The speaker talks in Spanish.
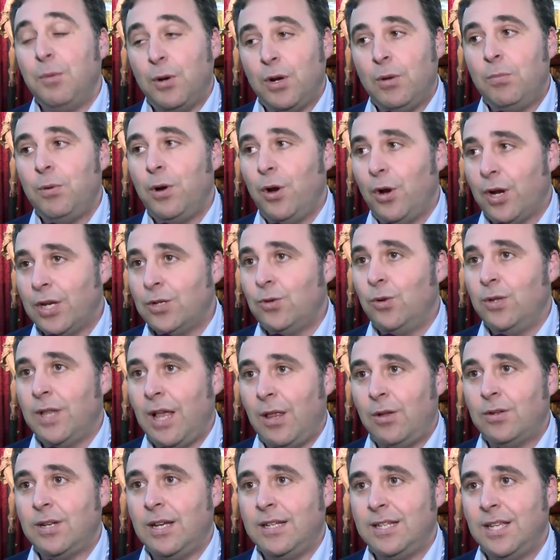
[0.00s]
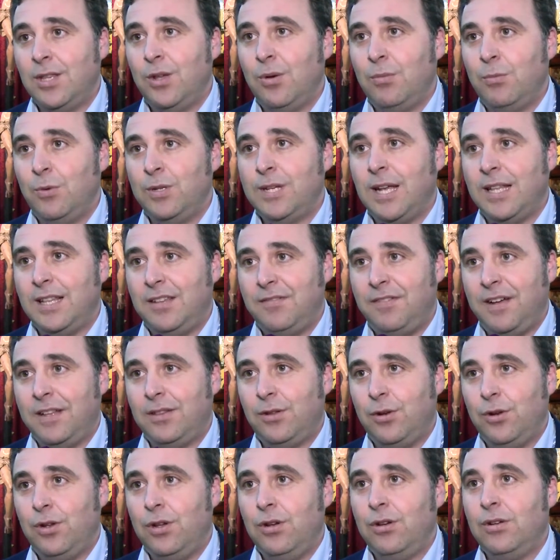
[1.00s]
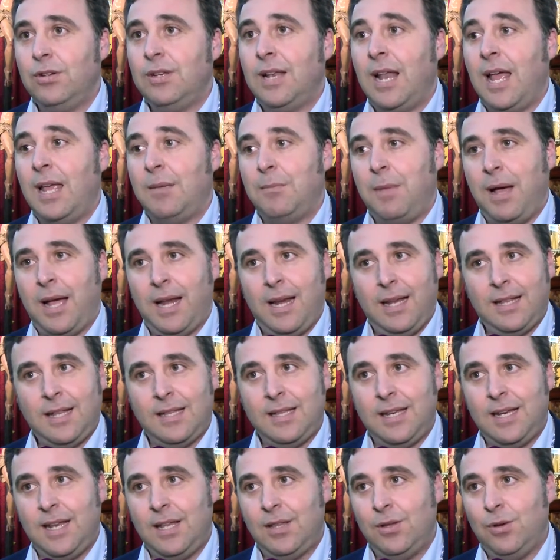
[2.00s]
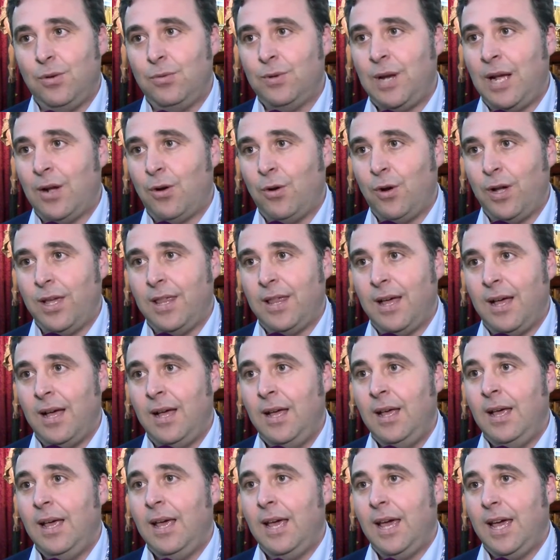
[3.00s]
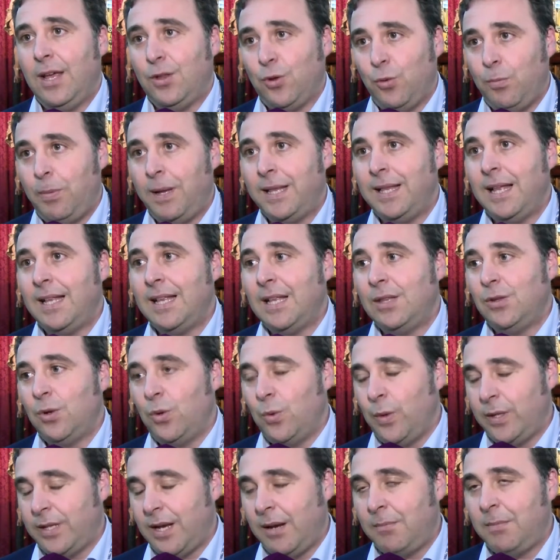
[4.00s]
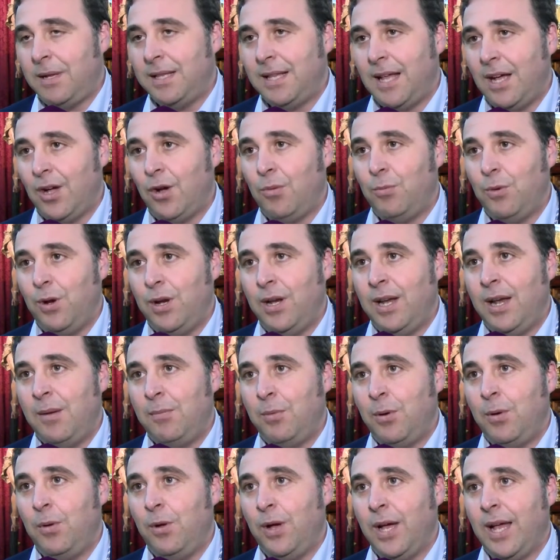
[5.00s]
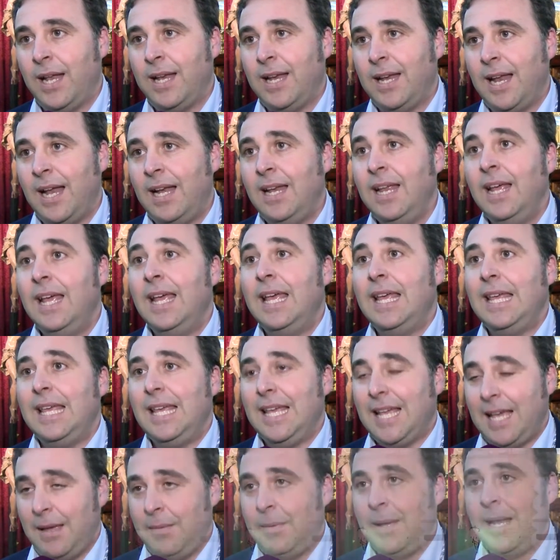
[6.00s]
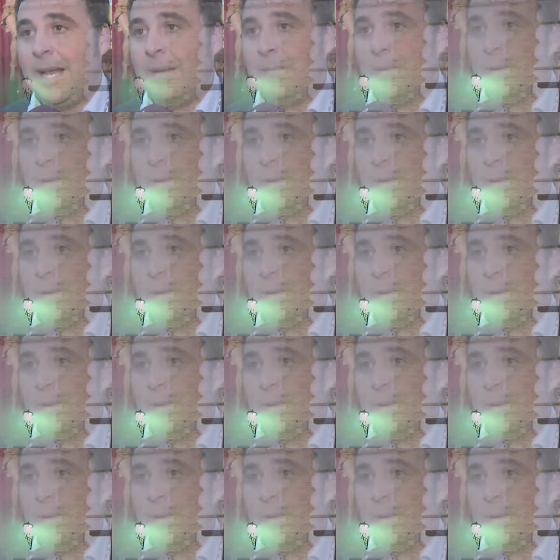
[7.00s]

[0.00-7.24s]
bueno, pues los resultados han sido muy satisfactorios, la imagen está teniendo una acogida estupenda, tanto en nuestra hermandad como en el pueblo en general, y que verá